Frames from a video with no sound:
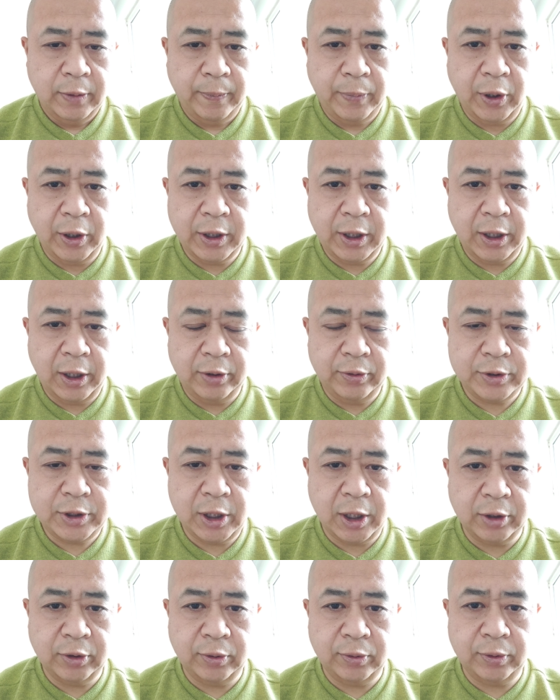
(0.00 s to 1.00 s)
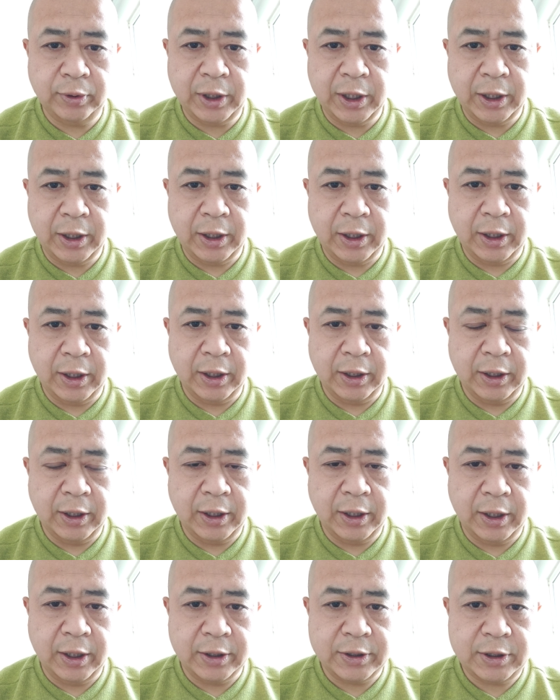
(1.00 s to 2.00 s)
报一个刘强东的一
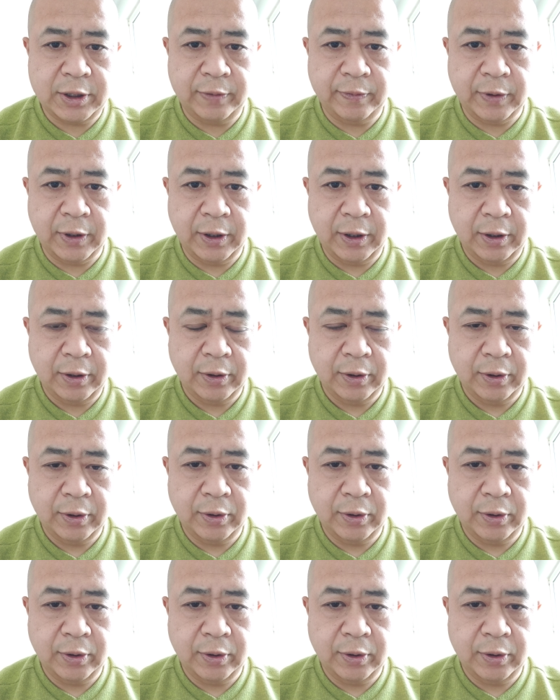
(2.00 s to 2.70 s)
个新闻，